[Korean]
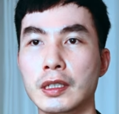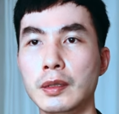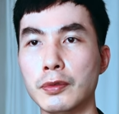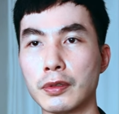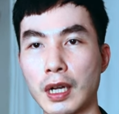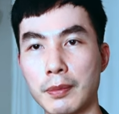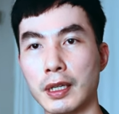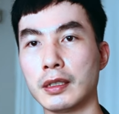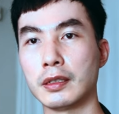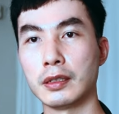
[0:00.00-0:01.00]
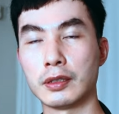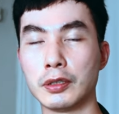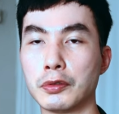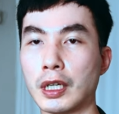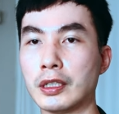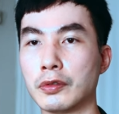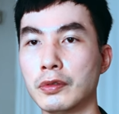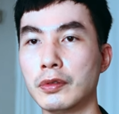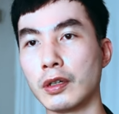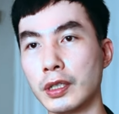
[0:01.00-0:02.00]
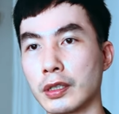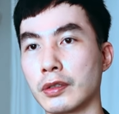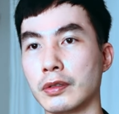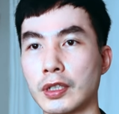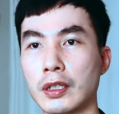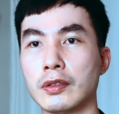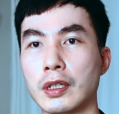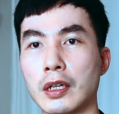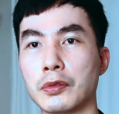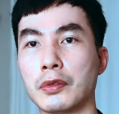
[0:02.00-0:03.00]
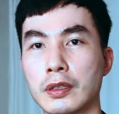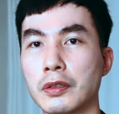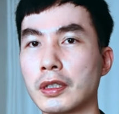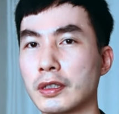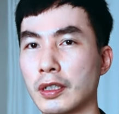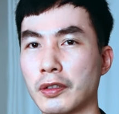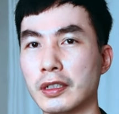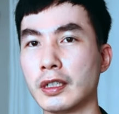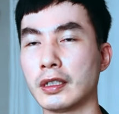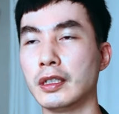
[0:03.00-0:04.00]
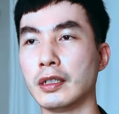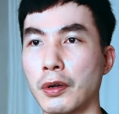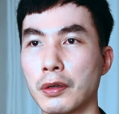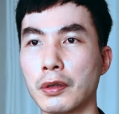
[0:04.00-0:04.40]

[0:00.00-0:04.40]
일부러 카메라를 들고 다니고 꺼내서 촬영을 하고 그거 자체가 굉장히